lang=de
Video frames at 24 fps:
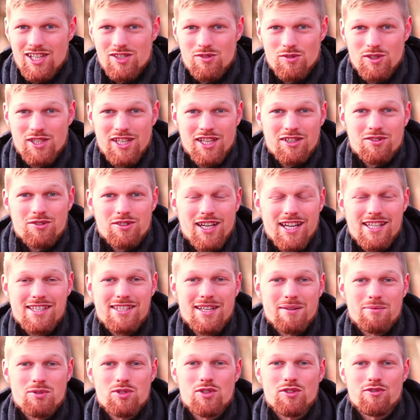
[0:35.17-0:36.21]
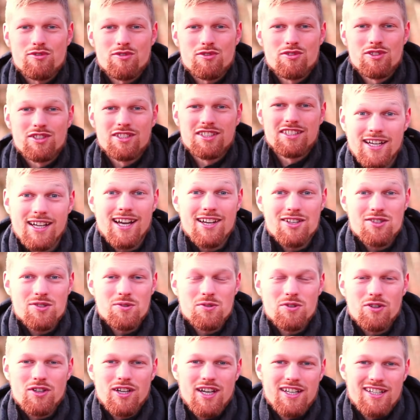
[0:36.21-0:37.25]
isoliert und einsam zu fühlen. Ja, ach
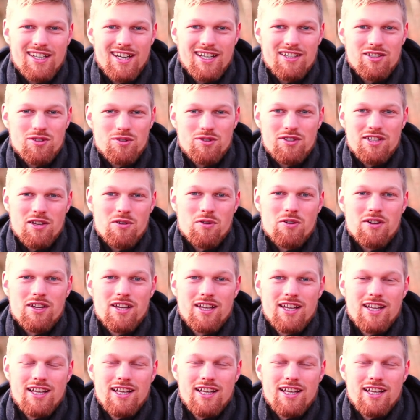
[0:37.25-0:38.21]
so, noch eine Ankündigung.